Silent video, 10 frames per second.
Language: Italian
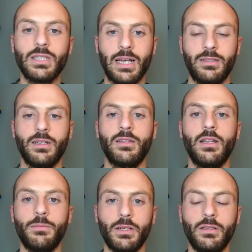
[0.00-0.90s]
tattica
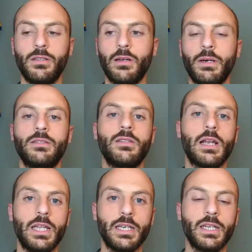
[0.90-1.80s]
delle partite da parte di
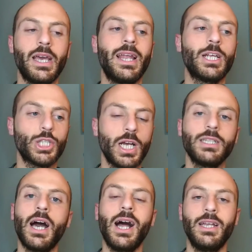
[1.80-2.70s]
Allegri è
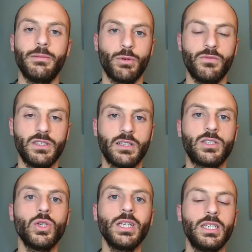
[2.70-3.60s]
lasciata
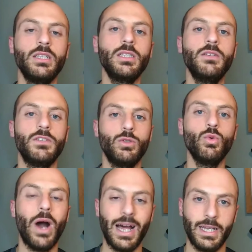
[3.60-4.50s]
all'improvvisazione
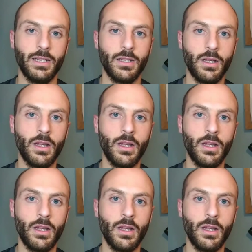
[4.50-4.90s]
individuale,